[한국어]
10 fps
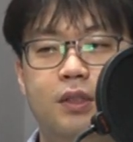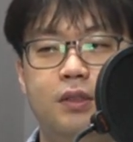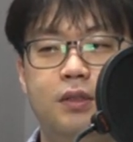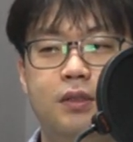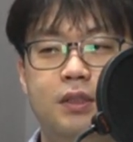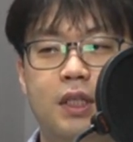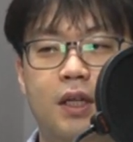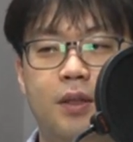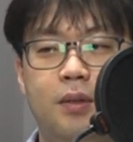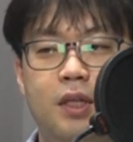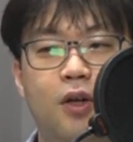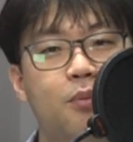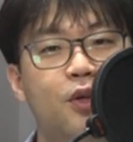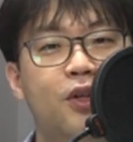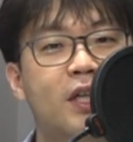그 제가
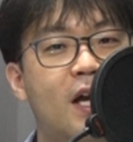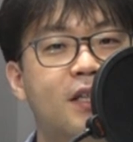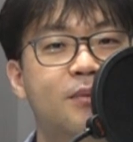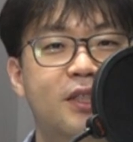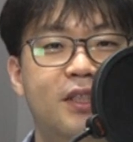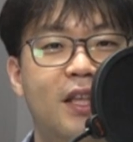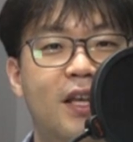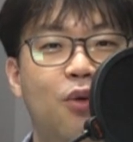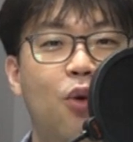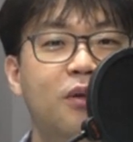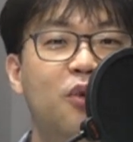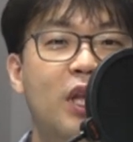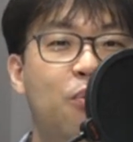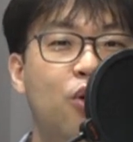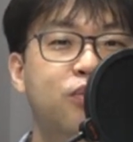이런 표현 가끔 쓰는데 이
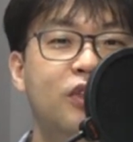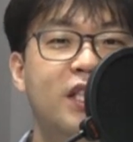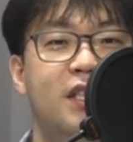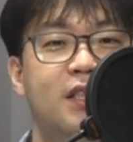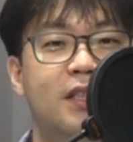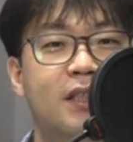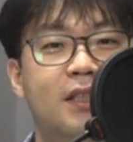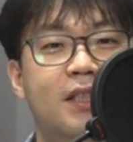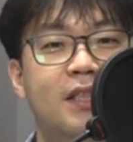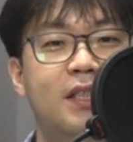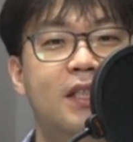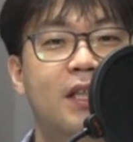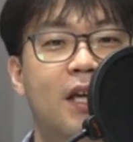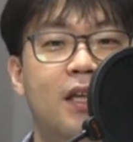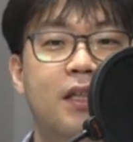호르몬의 폭풍이 치는
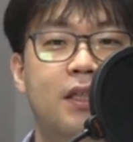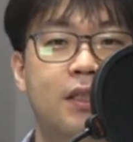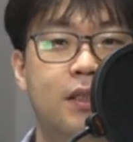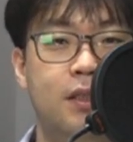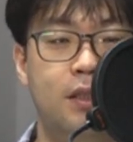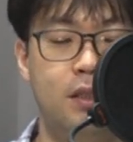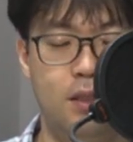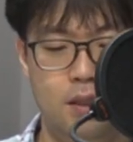시기에 있는